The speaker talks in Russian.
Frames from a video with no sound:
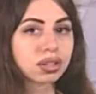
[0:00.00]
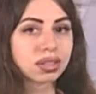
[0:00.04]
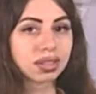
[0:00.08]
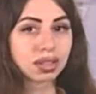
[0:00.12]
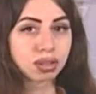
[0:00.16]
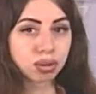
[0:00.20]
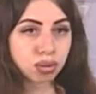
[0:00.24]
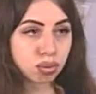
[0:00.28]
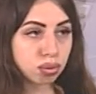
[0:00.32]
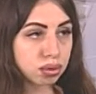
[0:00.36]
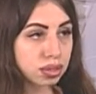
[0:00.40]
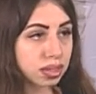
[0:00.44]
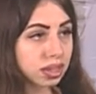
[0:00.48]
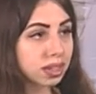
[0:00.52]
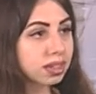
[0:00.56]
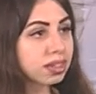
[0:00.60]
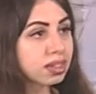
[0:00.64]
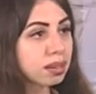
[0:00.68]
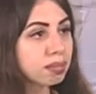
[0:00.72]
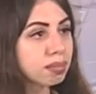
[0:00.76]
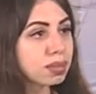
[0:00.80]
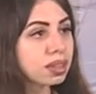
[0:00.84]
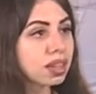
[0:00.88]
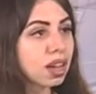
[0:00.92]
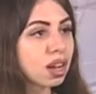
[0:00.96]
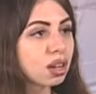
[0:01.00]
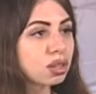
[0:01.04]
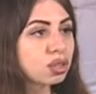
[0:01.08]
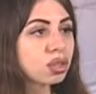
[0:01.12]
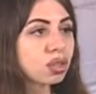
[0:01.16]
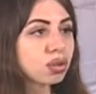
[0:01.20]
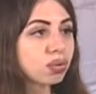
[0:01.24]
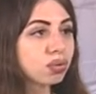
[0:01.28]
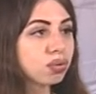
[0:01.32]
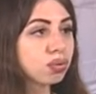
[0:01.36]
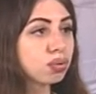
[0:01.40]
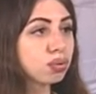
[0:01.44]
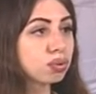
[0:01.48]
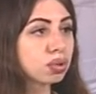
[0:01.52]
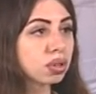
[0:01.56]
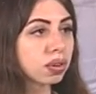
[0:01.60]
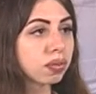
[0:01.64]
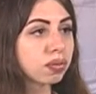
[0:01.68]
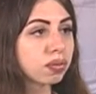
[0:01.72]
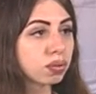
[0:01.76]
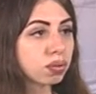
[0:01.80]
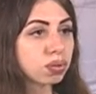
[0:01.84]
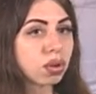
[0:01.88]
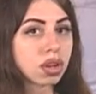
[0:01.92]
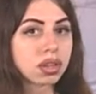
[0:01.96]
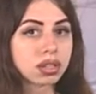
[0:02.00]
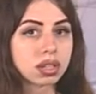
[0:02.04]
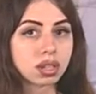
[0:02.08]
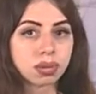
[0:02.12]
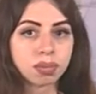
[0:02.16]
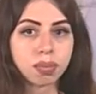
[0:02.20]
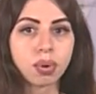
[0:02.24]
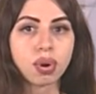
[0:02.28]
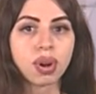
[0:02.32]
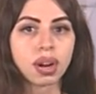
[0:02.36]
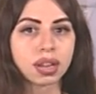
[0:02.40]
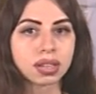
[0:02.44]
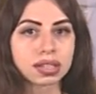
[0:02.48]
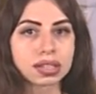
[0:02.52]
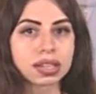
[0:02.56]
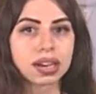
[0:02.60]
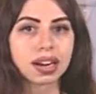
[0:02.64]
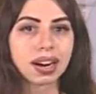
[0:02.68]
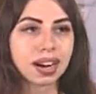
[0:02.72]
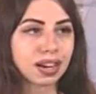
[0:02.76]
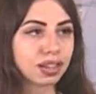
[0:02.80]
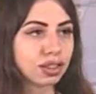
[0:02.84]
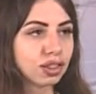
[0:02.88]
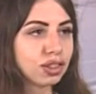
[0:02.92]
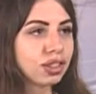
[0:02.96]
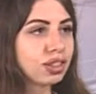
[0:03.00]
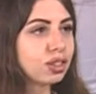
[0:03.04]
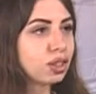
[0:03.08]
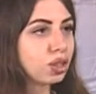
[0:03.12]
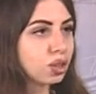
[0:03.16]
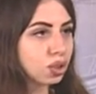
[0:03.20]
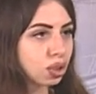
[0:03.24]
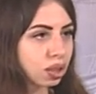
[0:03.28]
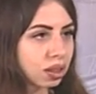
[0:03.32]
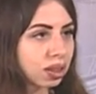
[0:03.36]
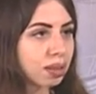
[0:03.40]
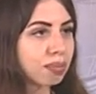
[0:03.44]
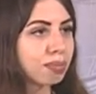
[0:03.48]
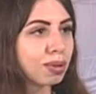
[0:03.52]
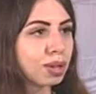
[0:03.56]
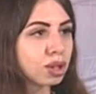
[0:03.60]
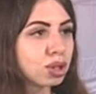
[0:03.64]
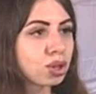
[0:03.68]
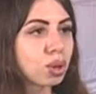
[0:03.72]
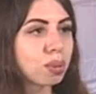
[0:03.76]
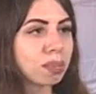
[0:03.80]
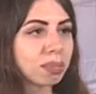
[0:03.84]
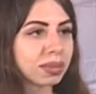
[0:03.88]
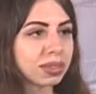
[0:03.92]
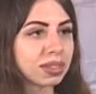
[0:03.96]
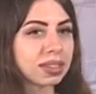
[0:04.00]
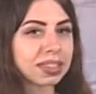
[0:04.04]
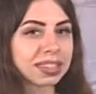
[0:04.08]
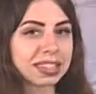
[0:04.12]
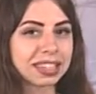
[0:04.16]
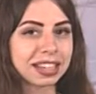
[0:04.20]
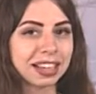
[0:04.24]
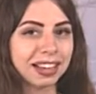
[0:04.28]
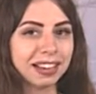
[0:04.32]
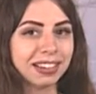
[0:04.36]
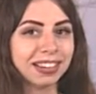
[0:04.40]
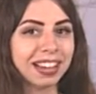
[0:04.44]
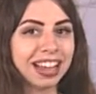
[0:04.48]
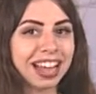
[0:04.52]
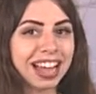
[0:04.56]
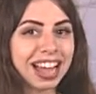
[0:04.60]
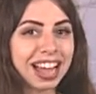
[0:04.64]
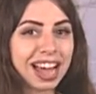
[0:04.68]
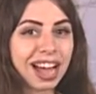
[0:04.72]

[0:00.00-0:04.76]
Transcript: со студентами наших вузов, у нас их более 40 тысяч, это большой потенциал.